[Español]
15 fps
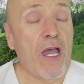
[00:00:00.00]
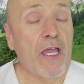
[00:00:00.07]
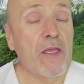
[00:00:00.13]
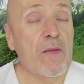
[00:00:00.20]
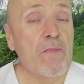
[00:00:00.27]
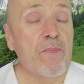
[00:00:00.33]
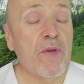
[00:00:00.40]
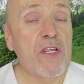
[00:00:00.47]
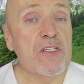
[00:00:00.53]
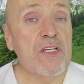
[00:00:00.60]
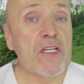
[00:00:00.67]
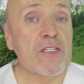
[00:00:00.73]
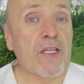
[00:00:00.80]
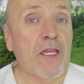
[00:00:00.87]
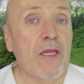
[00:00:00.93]
hay
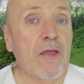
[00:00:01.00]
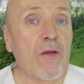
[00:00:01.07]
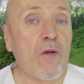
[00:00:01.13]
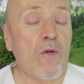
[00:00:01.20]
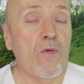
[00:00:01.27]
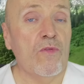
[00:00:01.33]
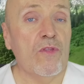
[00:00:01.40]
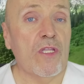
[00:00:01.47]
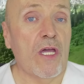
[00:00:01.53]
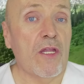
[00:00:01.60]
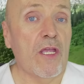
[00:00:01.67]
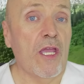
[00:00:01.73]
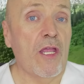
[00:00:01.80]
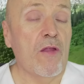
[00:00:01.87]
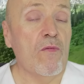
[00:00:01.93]
empresas que
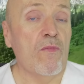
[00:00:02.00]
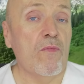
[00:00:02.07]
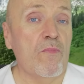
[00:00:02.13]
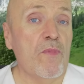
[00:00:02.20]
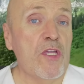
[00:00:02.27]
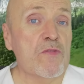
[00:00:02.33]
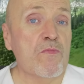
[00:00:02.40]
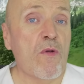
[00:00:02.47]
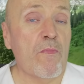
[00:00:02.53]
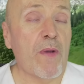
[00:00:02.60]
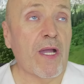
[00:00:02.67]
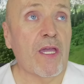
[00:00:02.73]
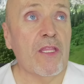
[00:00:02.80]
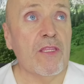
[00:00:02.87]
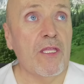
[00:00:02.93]
juntan en un mismo
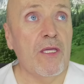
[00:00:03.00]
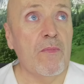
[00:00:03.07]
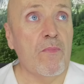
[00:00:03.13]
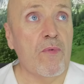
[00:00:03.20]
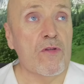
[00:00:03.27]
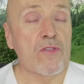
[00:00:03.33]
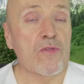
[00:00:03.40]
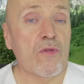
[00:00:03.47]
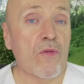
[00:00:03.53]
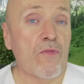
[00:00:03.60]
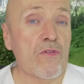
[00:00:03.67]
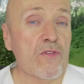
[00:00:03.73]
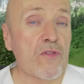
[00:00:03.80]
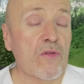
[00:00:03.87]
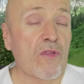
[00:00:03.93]
paquete pues
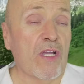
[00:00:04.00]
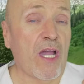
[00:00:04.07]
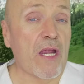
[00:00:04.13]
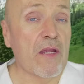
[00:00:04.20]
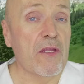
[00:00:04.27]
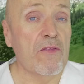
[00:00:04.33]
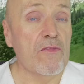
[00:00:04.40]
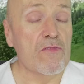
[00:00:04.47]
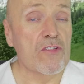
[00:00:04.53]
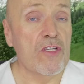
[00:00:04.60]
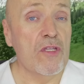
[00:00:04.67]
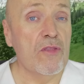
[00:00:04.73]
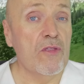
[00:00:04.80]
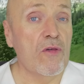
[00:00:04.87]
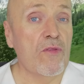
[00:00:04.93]
trozos de carne de un
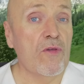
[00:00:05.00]
sitio,